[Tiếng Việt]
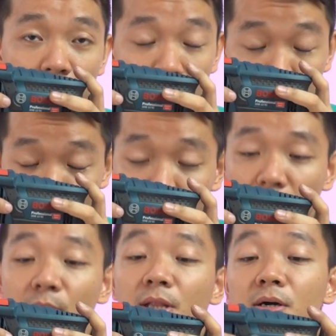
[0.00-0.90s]
là chuyện rất
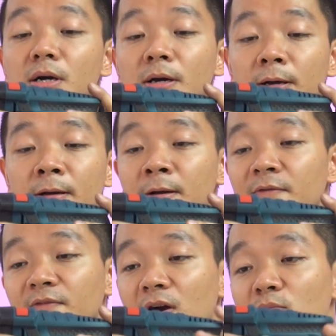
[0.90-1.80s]
là bình thường
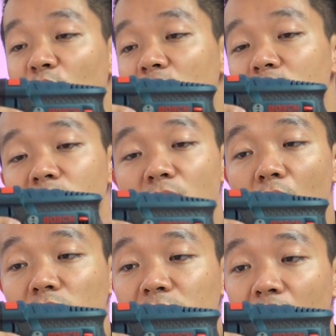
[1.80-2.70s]
với một cái cường
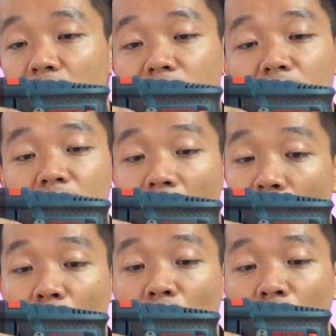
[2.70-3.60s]
độ xài
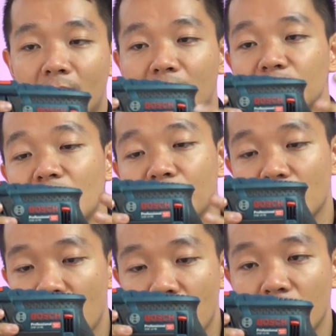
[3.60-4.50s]
cao anh em đi làm
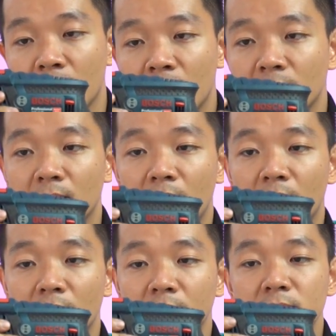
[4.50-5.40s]
nghề hay là
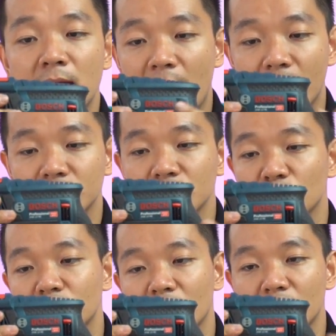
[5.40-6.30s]
ở nhà sử
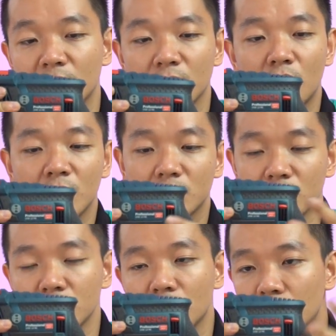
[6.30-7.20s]
dụng gia đình khoan
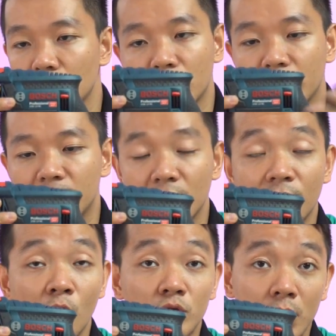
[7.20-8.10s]
tường khoan đồ này kia là
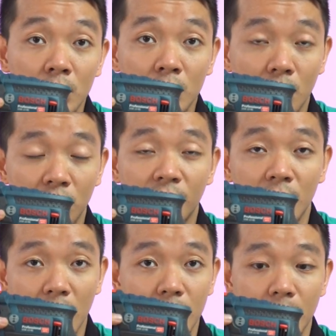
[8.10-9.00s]
vô tư không có vấn
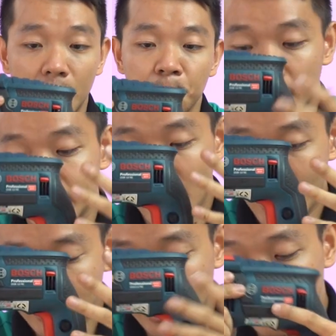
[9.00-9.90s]
đề gì
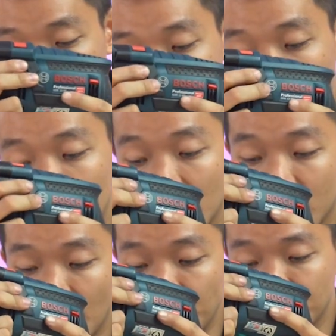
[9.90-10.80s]
giá thì có thể nói là
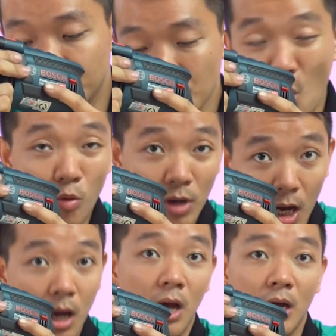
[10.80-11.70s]
gấp 4
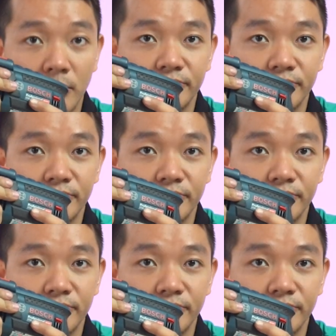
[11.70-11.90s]
lần